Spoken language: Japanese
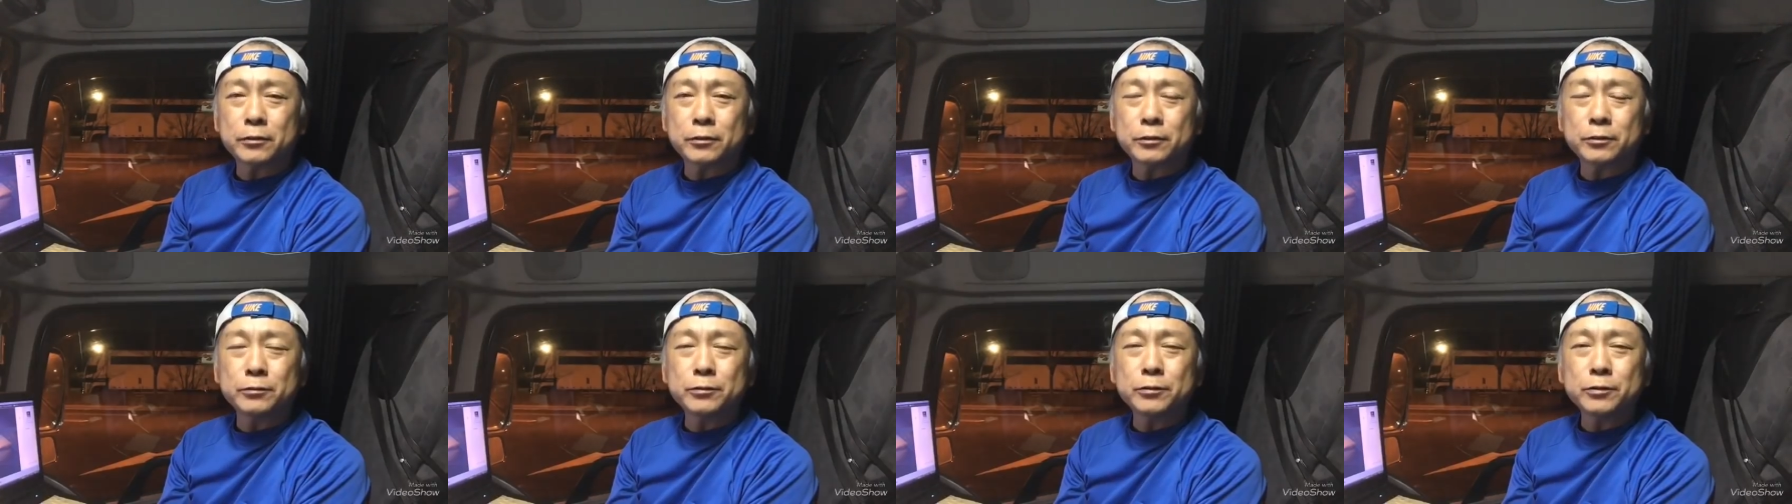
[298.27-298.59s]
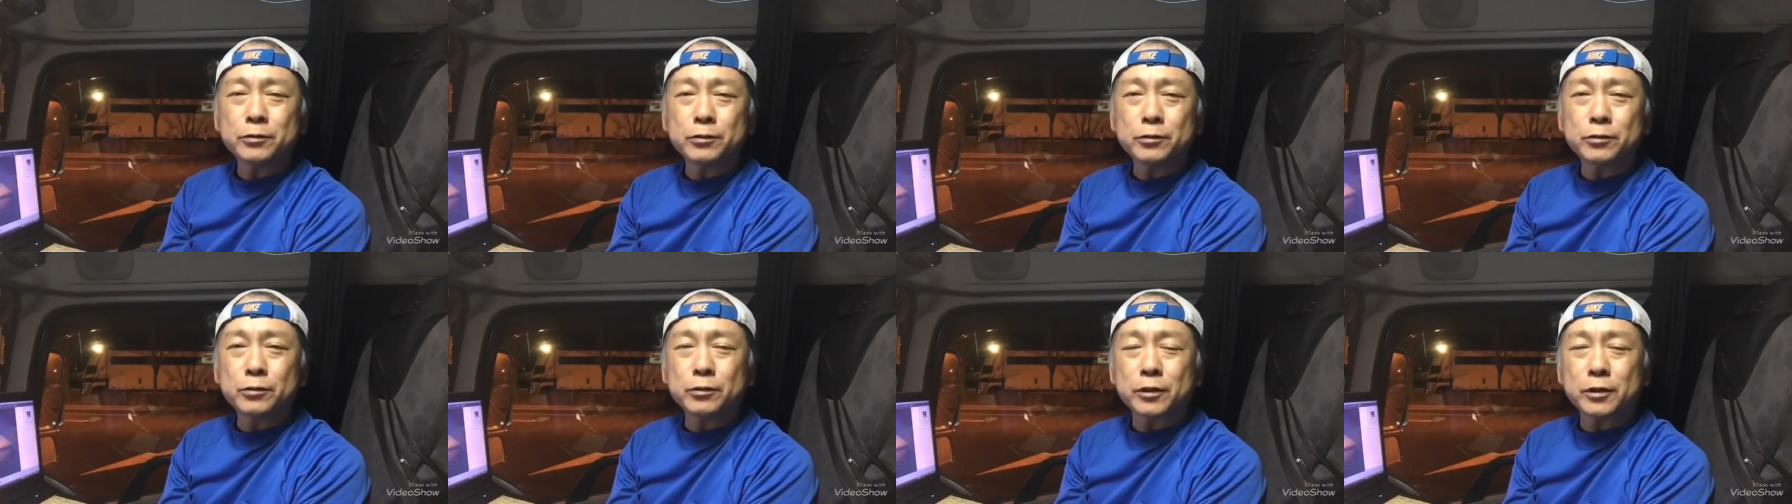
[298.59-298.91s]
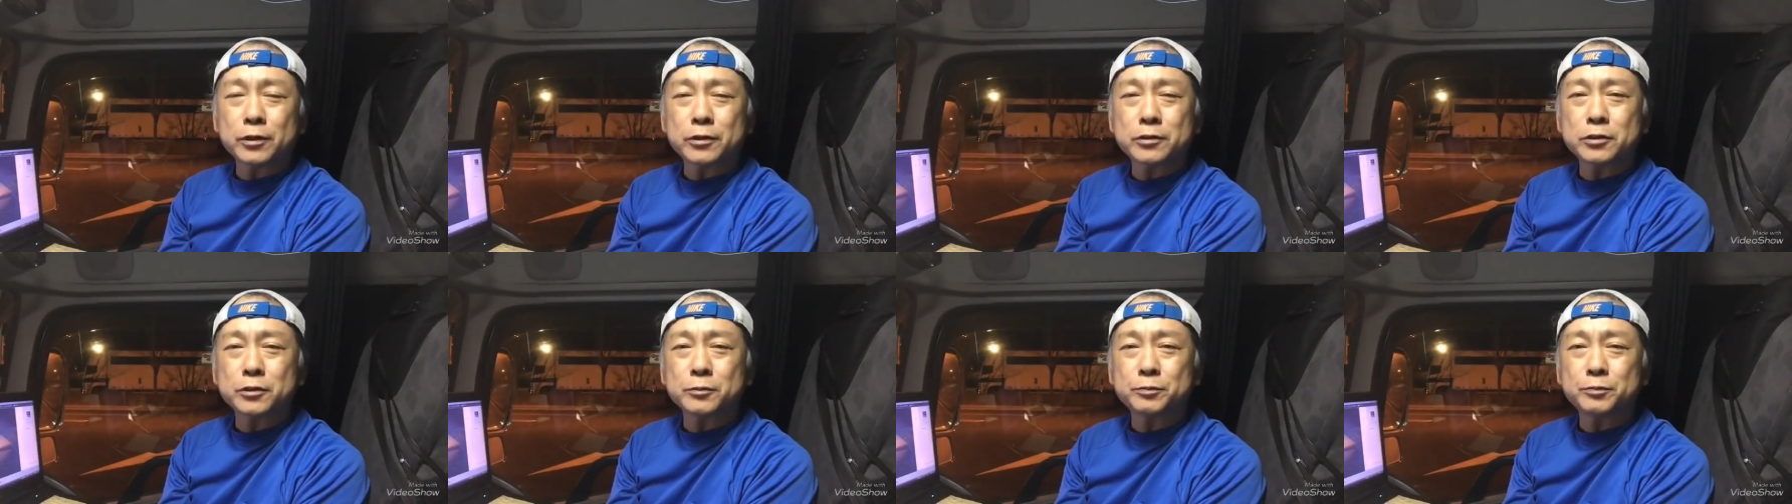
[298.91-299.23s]
えー、これ宇野港
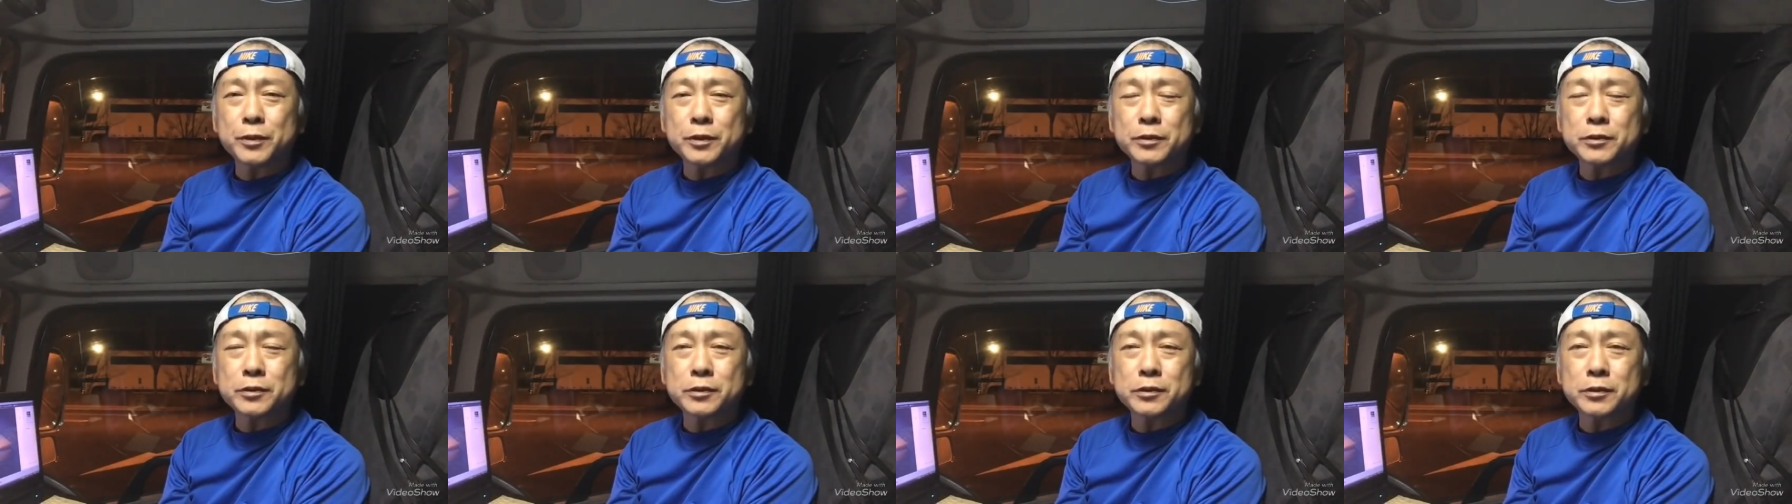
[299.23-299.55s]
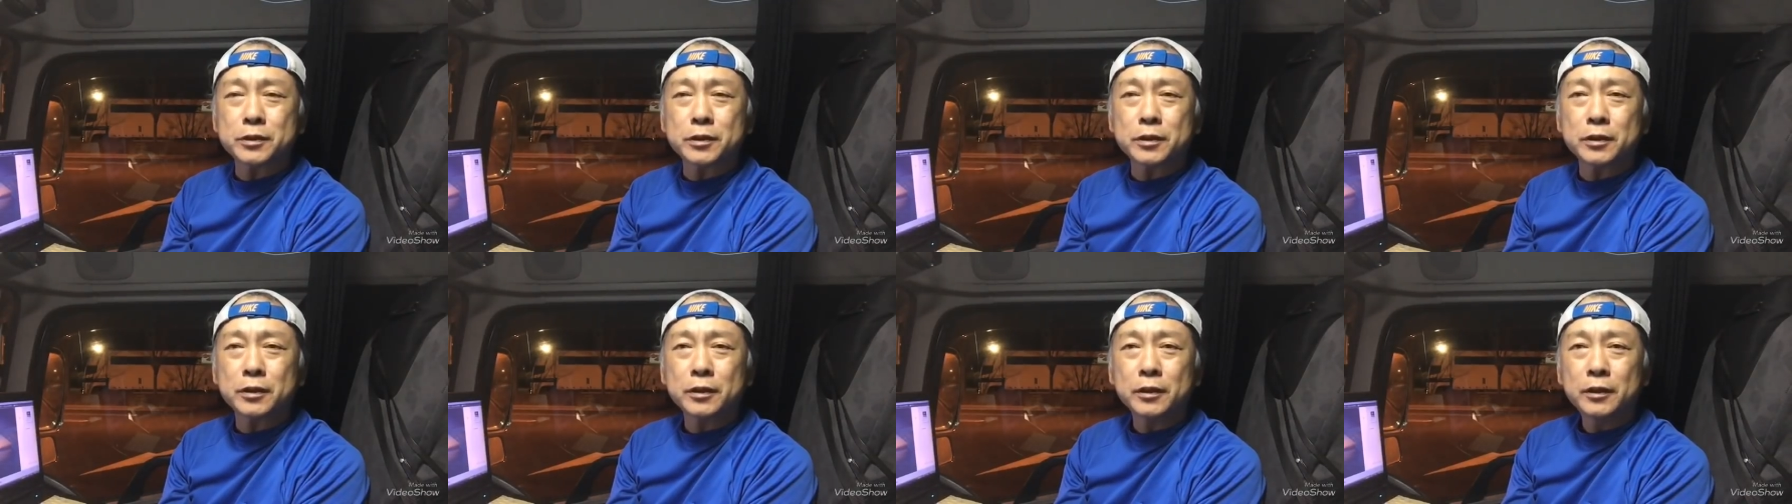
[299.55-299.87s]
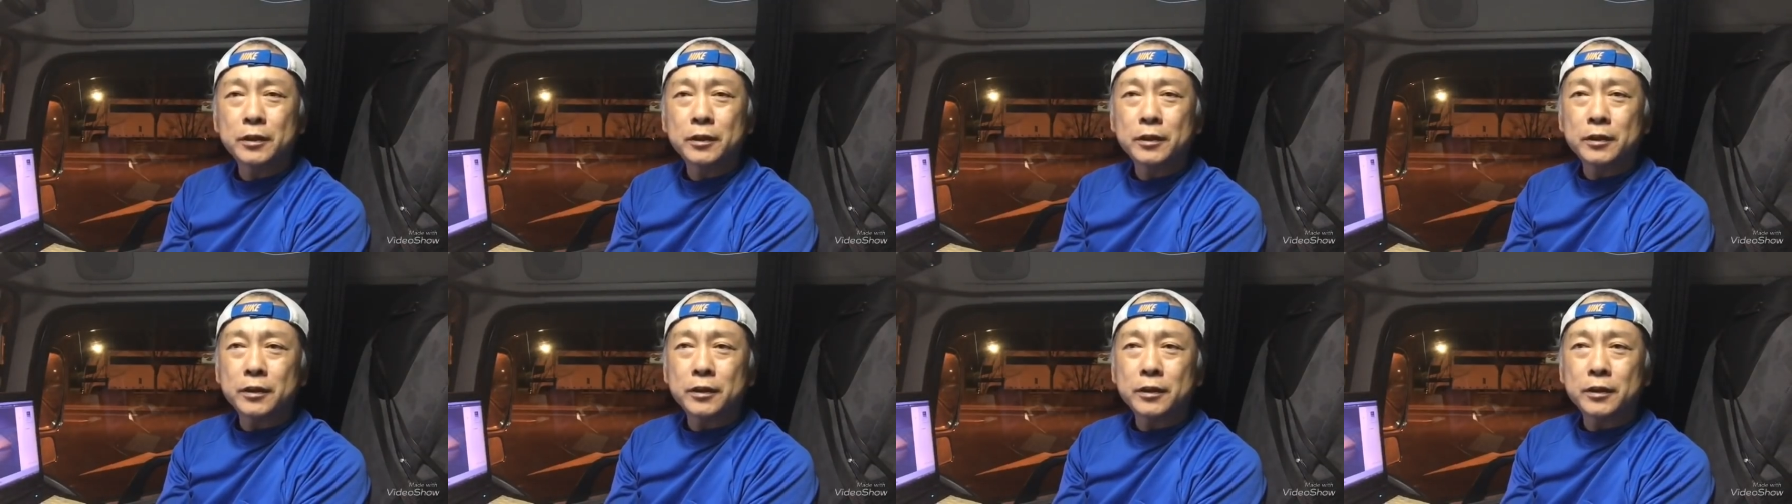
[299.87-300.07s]
から出発して、